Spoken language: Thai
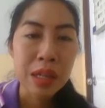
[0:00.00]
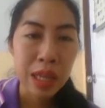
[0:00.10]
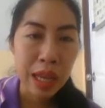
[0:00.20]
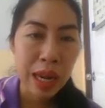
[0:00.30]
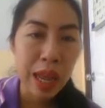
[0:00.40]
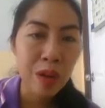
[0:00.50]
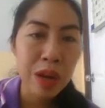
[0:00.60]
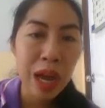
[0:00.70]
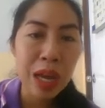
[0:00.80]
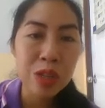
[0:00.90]
อีกแล้ว
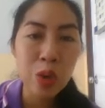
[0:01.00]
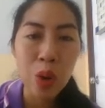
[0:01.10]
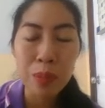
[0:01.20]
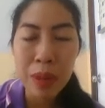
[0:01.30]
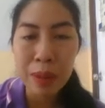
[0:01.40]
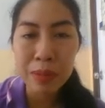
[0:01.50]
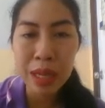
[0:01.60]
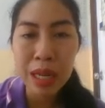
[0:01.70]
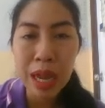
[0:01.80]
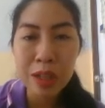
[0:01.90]
นะคะ โจทย์แบบนี้
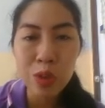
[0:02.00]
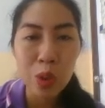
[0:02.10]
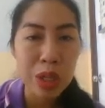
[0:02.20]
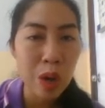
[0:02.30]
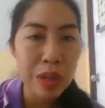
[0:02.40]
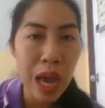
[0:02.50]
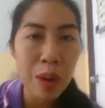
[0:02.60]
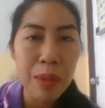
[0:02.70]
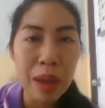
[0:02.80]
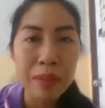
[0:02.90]
นะคะ โจทย์ยา
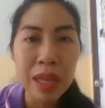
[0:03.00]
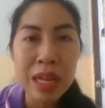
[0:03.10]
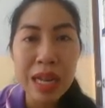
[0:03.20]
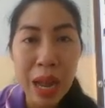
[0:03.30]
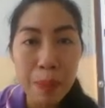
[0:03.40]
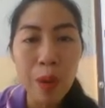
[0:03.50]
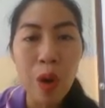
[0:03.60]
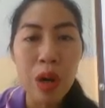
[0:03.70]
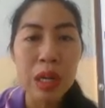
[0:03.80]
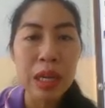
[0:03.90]
วๆแบบนี้นับก่
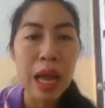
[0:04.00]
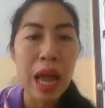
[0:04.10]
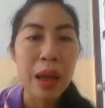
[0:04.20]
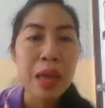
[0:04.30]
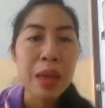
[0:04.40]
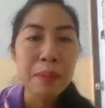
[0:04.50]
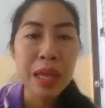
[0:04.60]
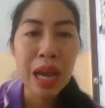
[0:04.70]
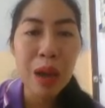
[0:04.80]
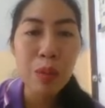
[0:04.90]
อนเลยค่ะ มี
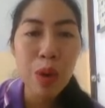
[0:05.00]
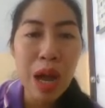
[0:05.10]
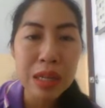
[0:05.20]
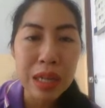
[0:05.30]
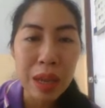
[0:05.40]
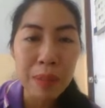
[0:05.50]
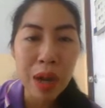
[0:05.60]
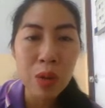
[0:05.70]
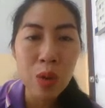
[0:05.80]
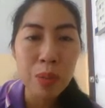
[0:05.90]
คำว่าอะไรบ้าง
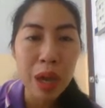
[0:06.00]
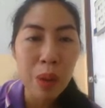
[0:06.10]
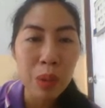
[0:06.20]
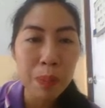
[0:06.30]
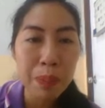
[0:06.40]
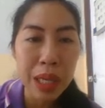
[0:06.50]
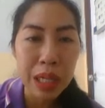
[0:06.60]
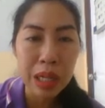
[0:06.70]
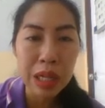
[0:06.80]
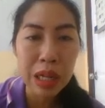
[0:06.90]
ลูกมีคำว่าผิด
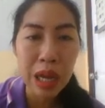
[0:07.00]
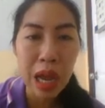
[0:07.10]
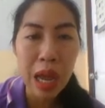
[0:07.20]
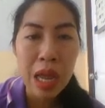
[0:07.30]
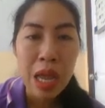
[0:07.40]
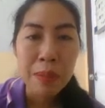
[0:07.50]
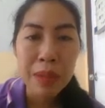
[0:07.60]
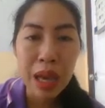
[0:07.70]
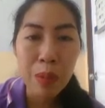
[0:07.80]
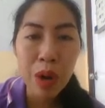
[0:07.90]
นะคะ มี
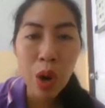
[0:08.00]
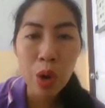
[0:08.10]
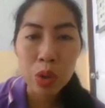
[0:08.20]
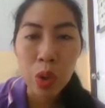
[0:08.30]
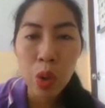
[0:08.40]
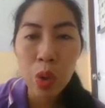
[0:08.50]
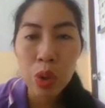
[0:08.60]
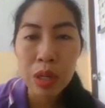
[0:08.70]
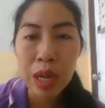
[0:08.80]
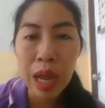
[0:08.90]
คำว่าขอโทษ
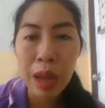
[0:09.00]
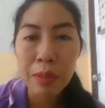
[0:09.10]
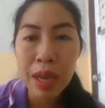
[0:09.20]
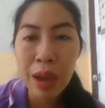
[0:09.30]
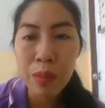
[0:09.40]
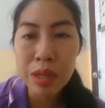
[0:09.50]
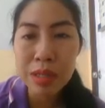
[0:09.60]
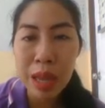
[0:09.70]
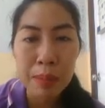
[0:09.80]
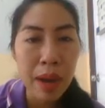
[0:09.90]
นะคะ มีคำว่า
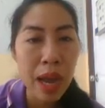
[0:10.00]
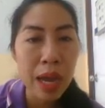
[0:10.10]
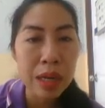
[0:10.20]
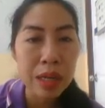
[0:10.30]
สามารถ